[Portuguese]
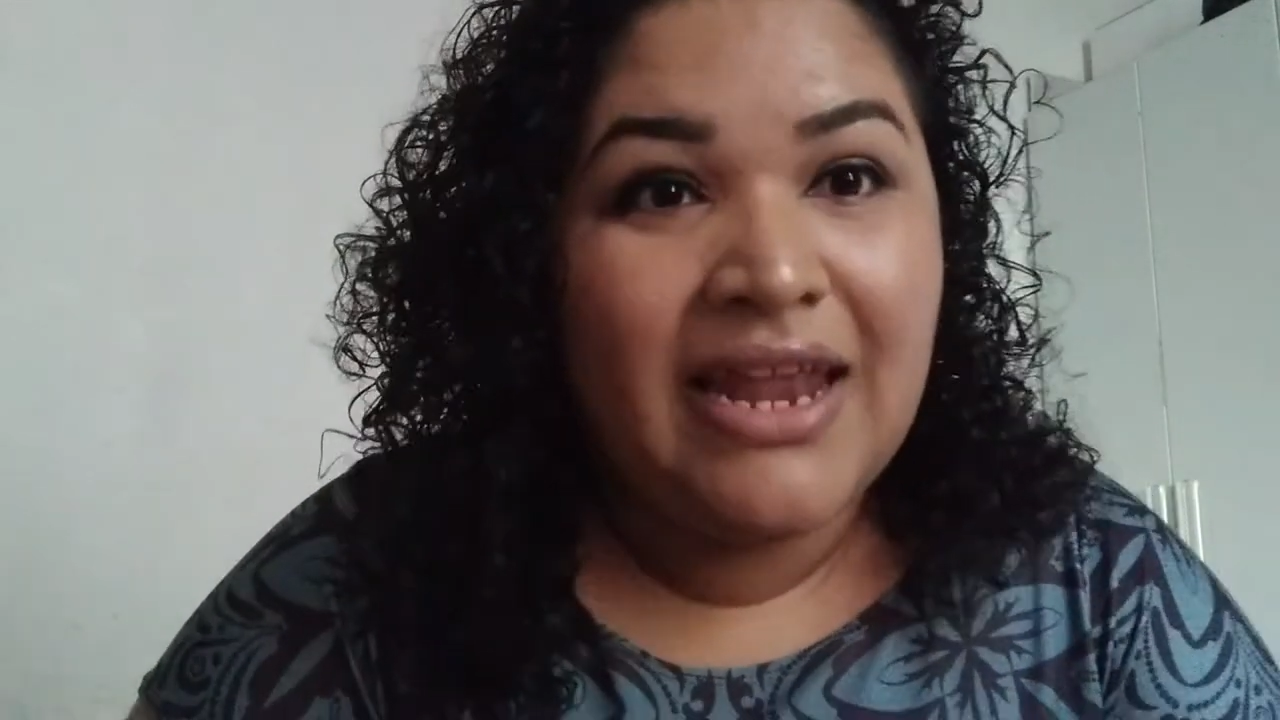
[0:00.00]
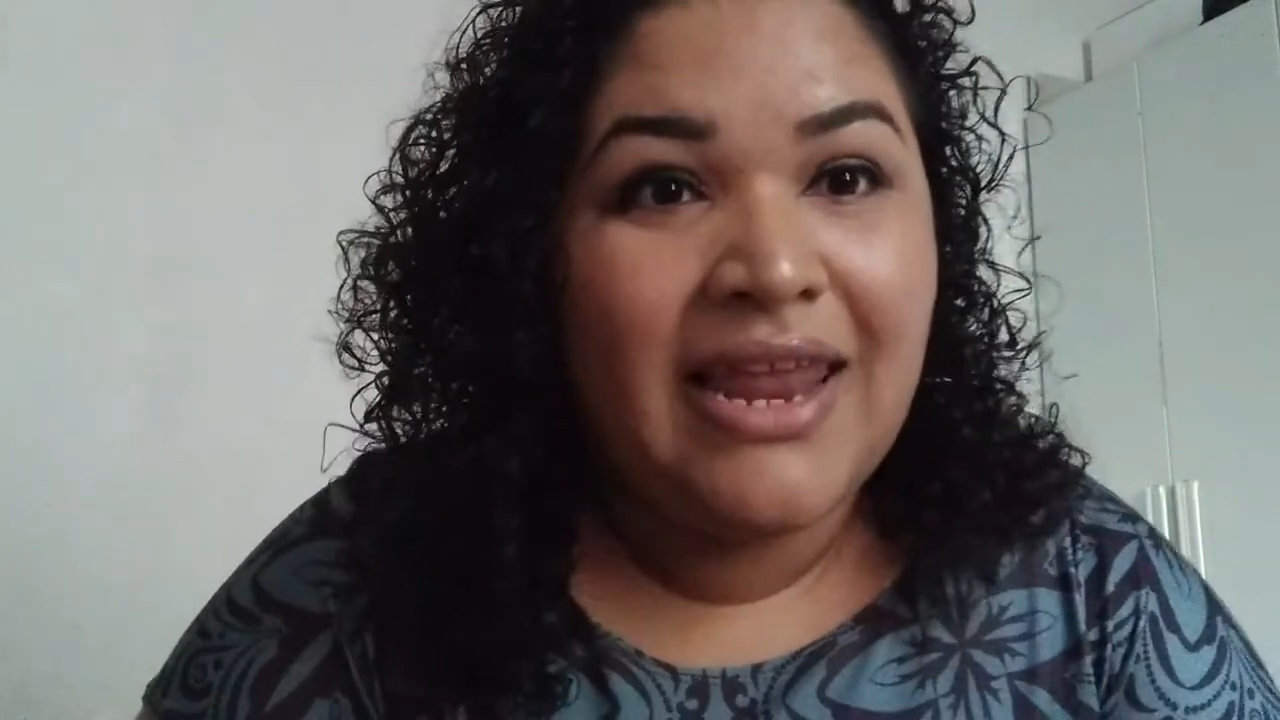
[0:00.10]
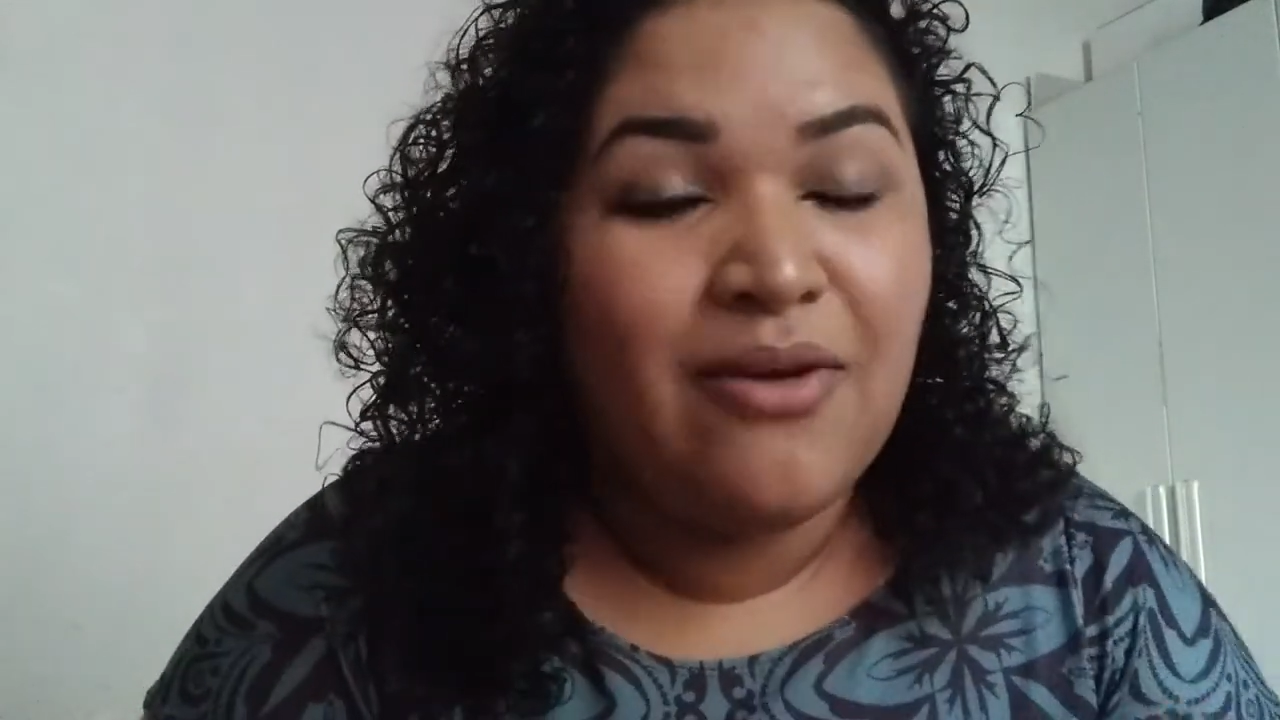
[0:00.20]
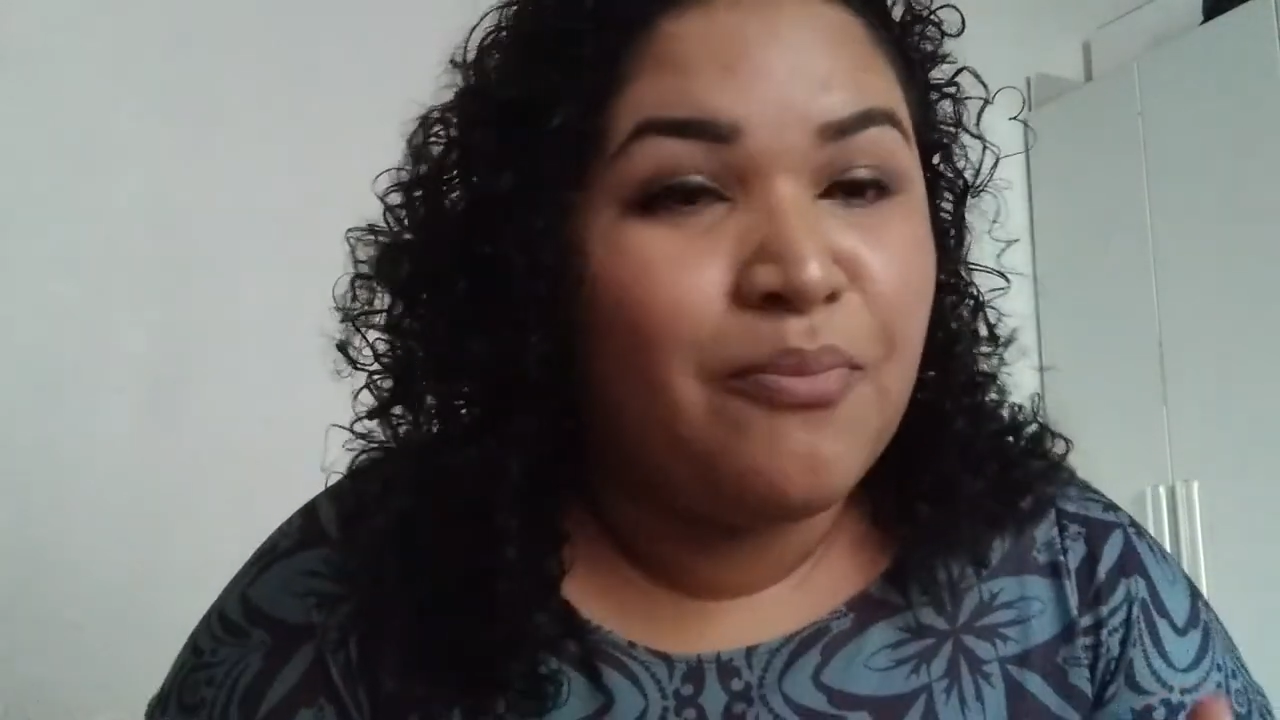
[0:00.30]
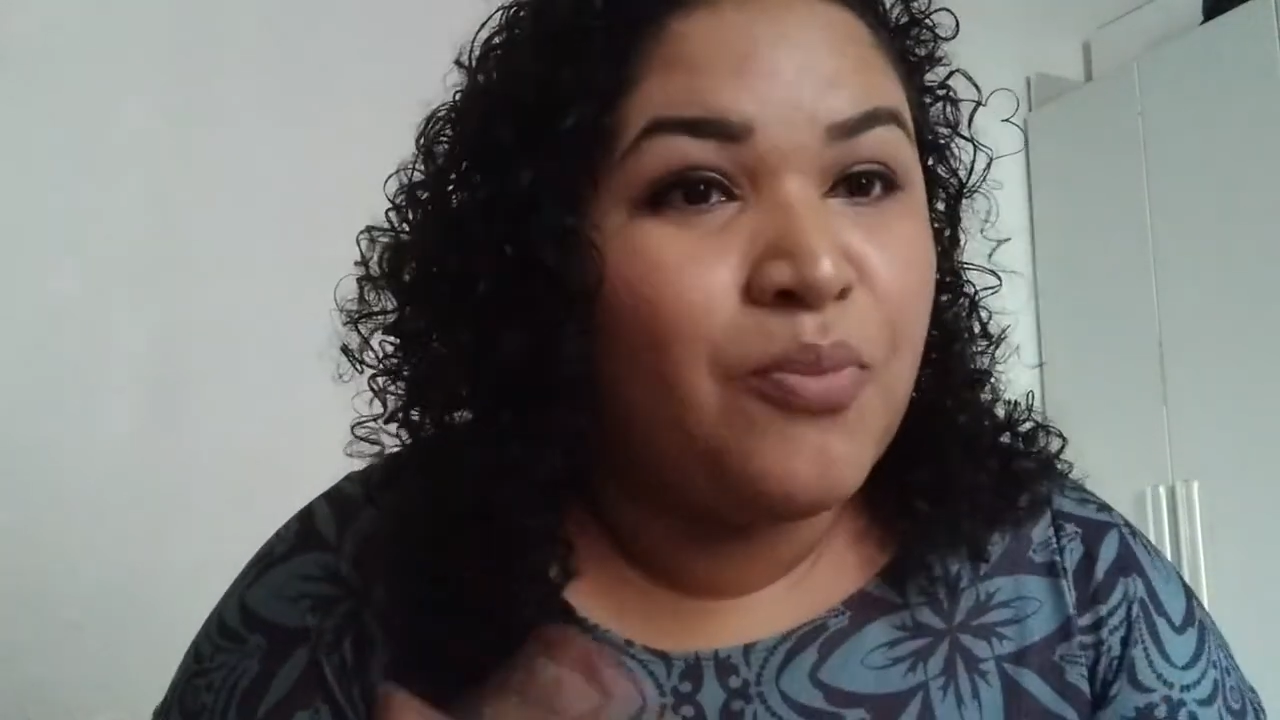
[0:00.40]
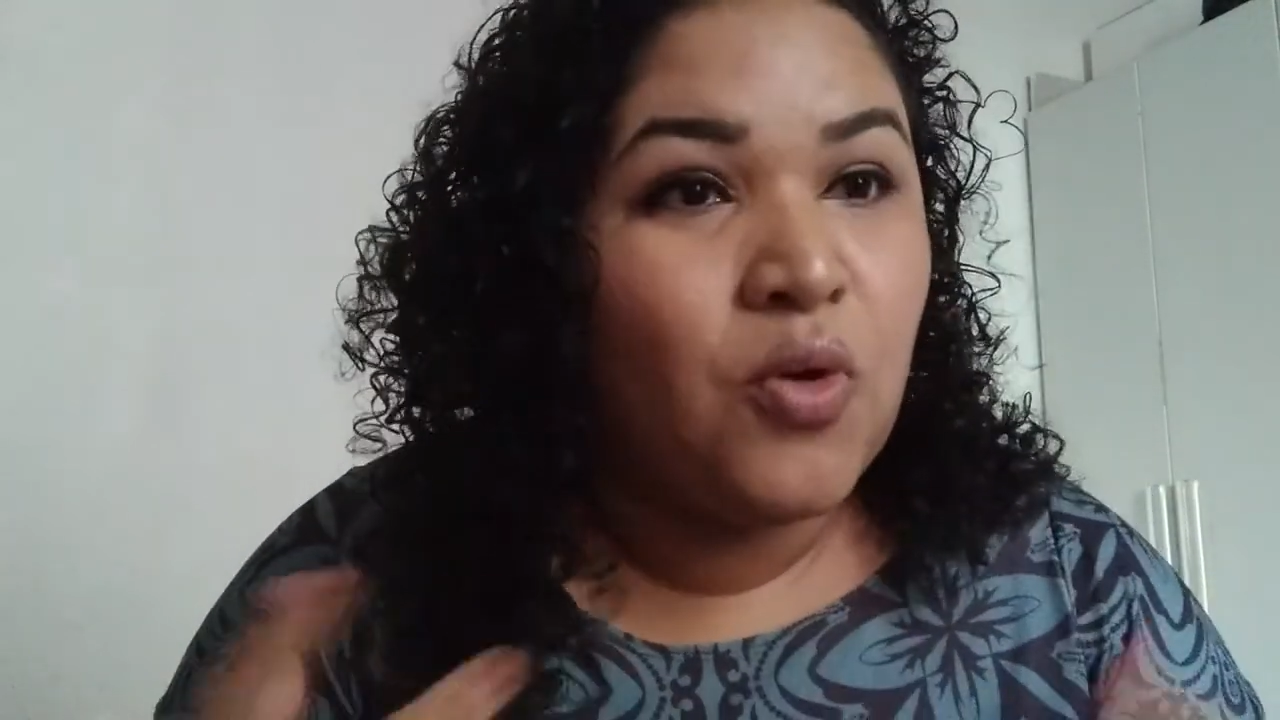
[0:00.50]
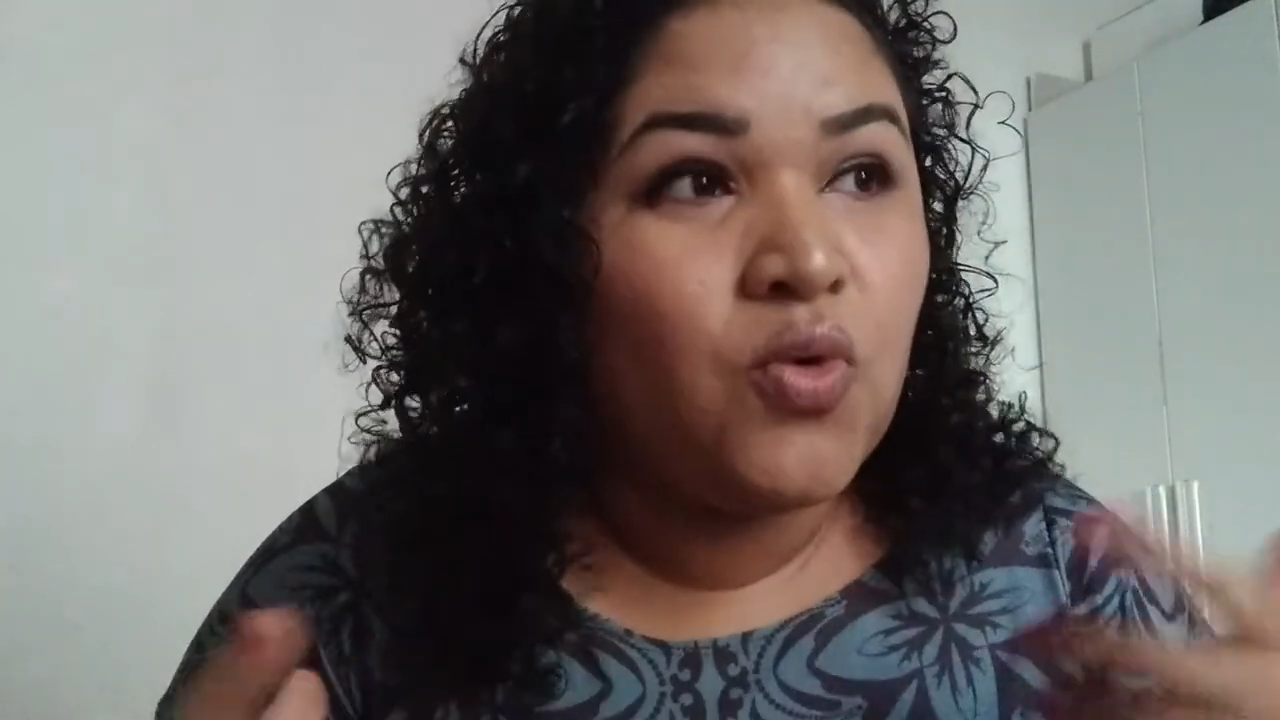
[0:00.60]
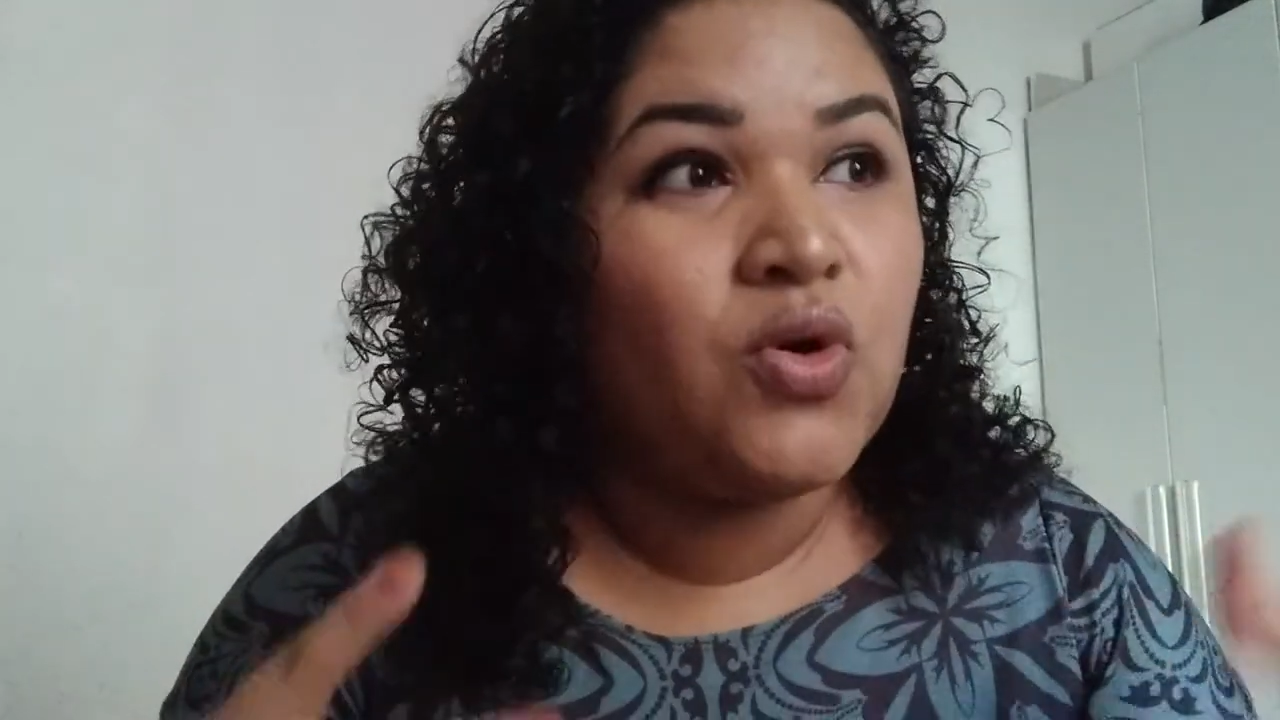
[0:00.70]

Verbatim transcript: Ele é um pouco